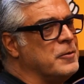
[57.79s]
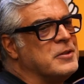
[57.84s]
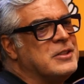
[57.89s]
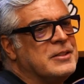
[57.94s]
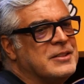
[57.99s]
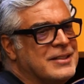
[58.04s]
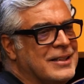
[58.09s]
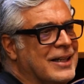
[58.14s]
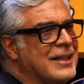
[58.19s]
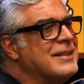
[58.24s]
Assim,
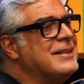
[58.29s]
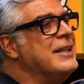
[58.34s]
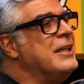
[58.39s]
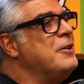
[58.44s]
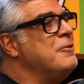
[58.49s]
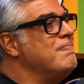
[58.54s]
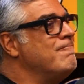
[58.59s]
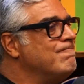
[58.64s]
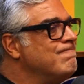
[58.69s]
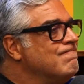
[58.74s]
será que
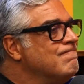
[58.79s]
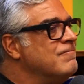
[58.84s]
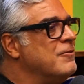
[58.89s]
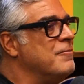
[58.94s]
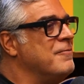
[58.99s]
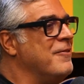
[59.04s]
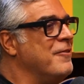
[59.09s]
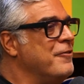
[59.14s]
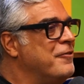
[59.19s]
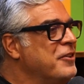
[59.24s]
tem
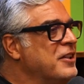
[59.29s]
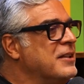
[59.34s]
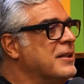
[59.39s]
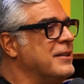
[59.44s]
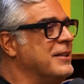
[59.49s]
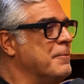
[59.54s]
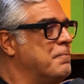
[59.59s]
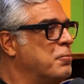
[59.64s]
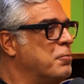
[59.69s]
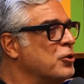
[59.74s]
vida
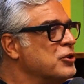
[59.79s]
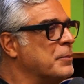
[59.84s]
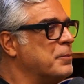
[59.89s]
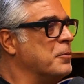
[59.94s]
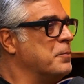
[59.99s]
depois da,